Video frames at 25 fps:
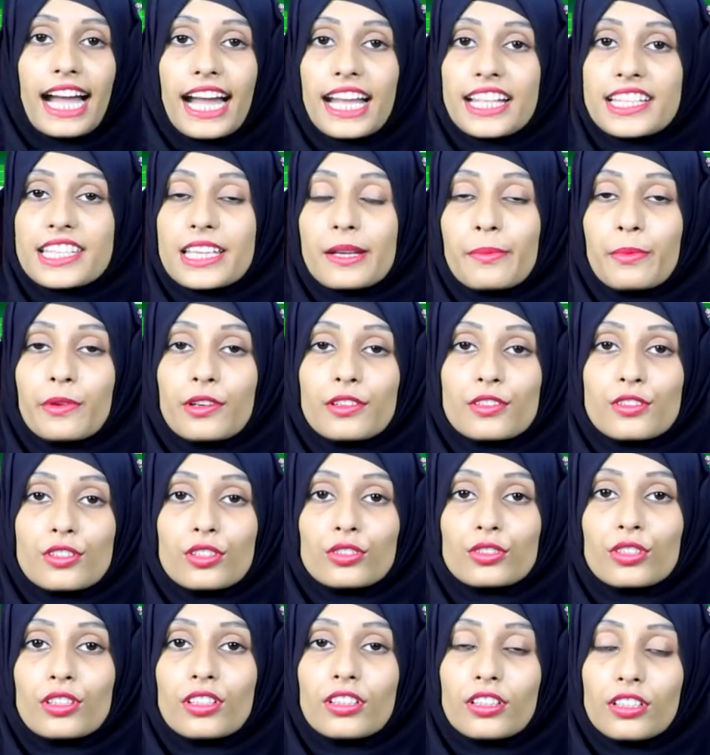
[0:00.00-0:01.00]
আজ এ
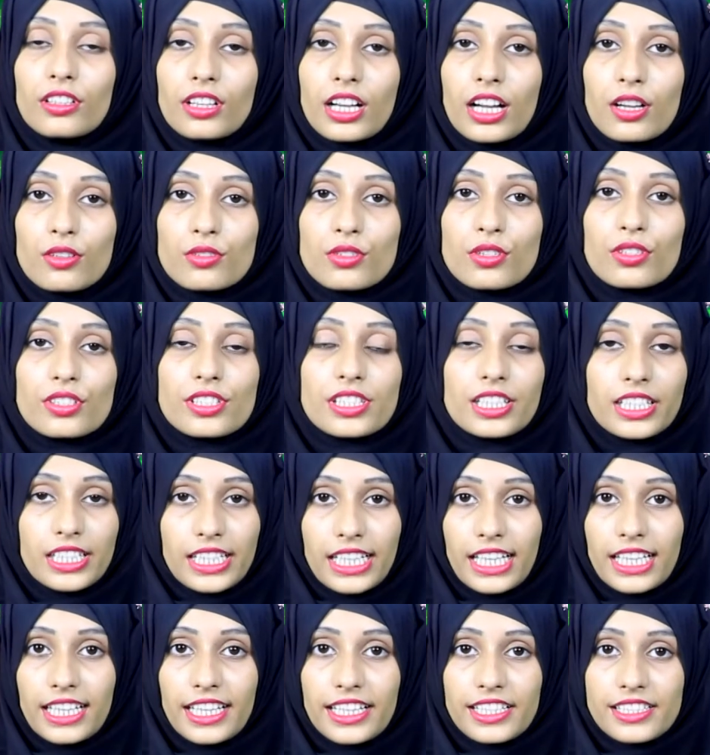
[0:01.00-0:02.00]
পর্যন্তই লগ আউট করছি
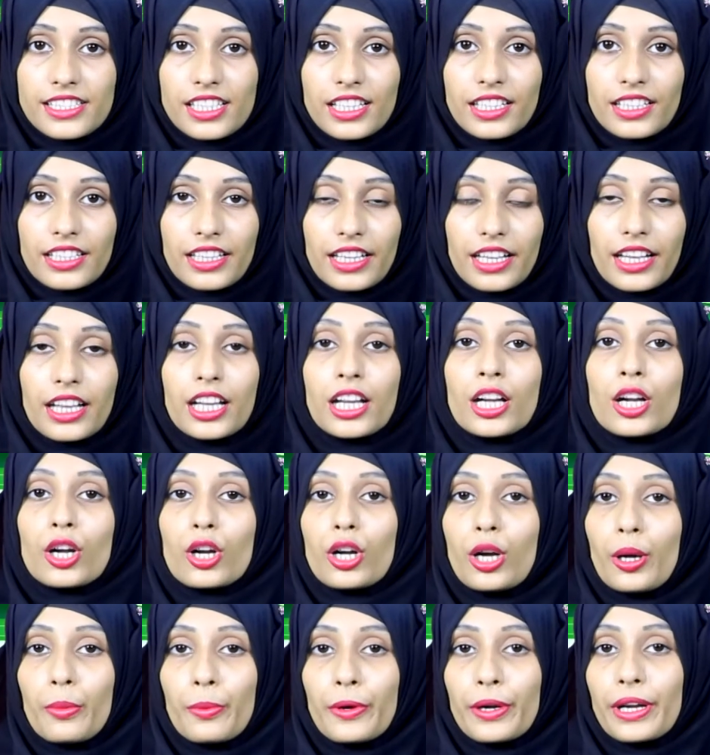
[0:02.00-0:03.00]
খেলায় যাই রে
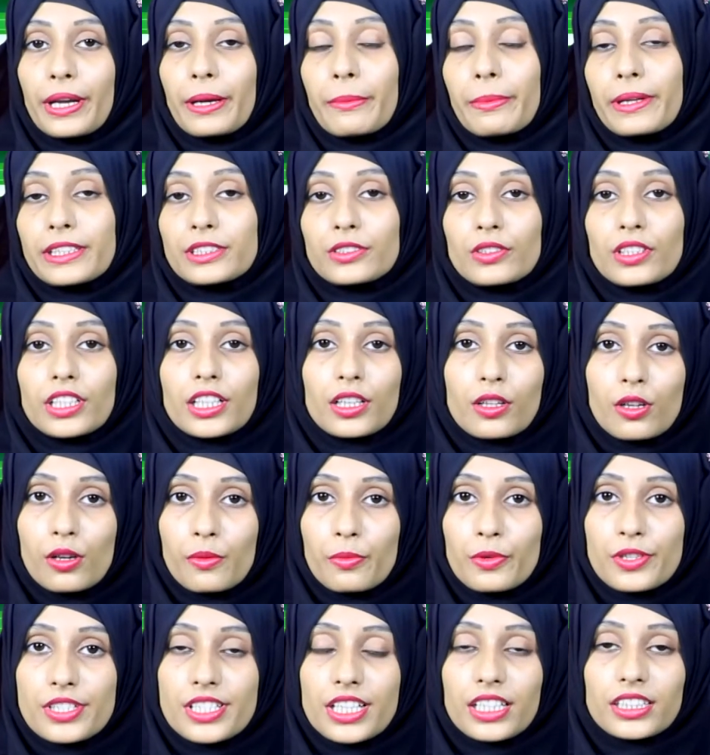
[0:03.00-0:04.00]
খবরের ভেতরের
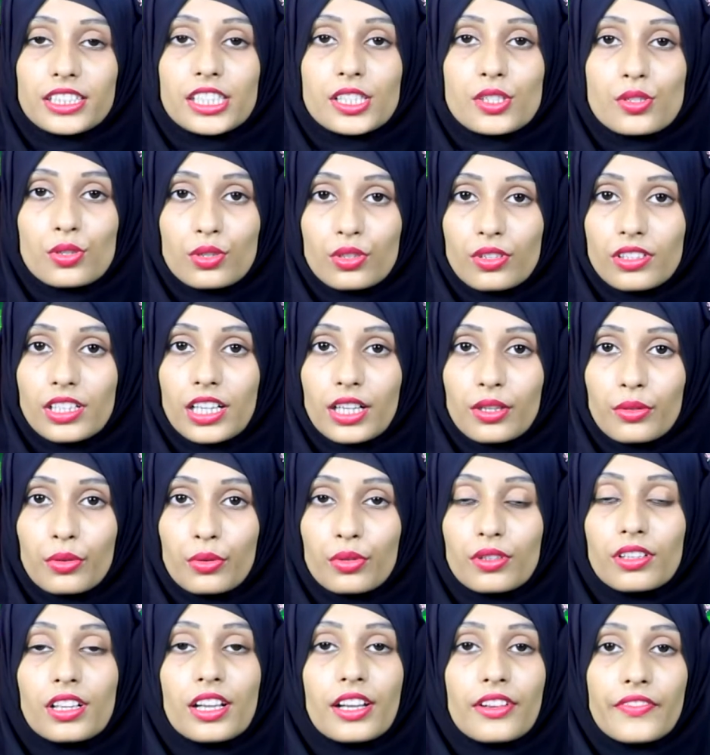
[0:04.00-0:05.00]
খবর জানতে চোখ
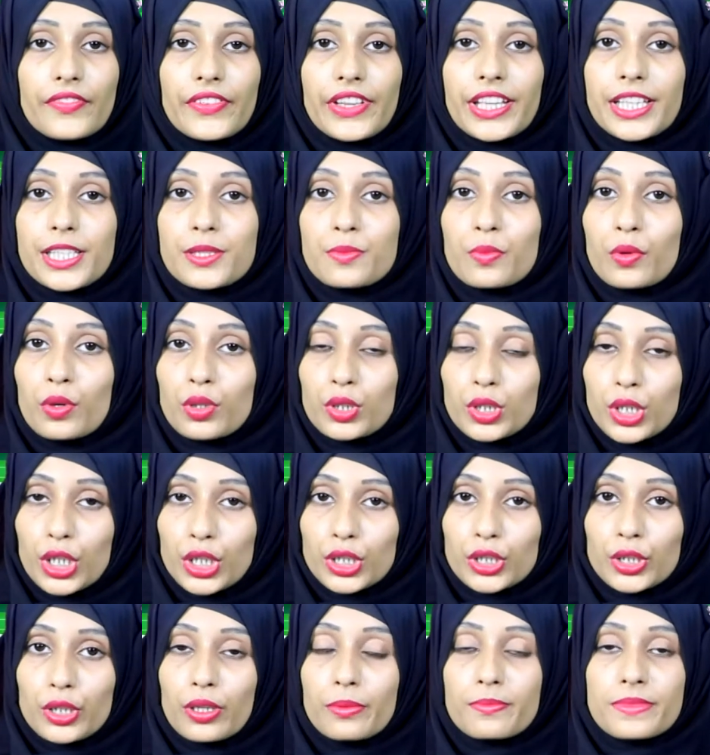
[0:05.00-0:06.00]
রাখুন ফেসবুক
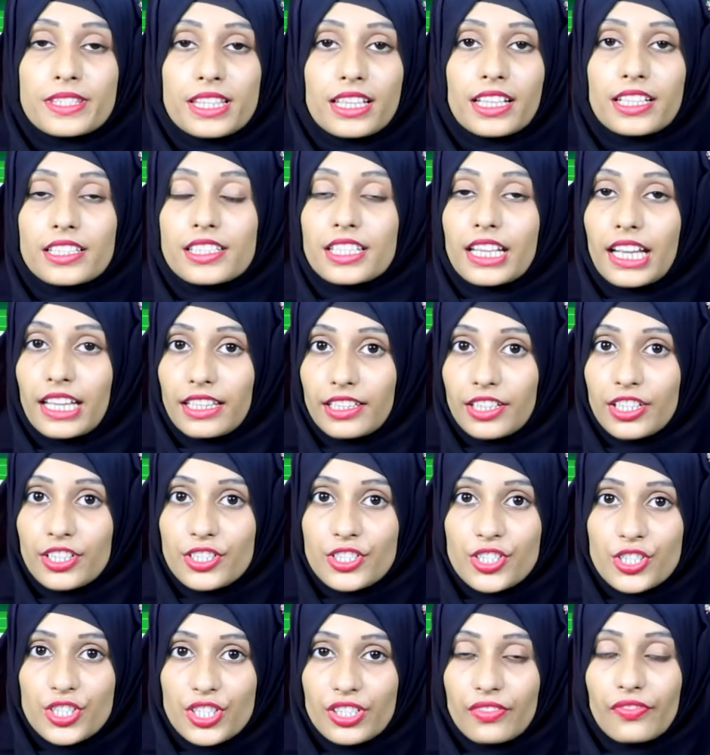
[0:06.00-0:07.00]
ডট কম স্ল্যাশ
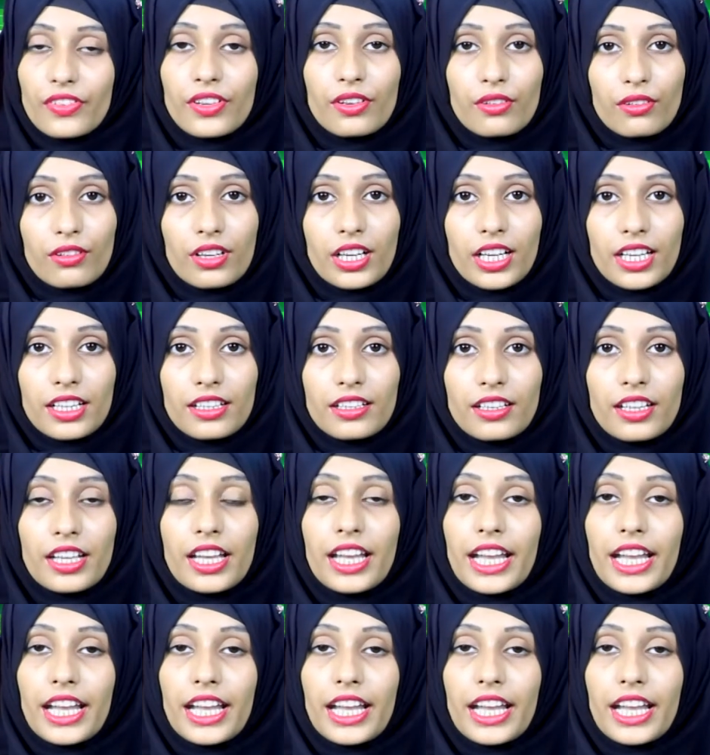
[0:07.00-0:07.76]
এনআরজি টিভি ওয়ান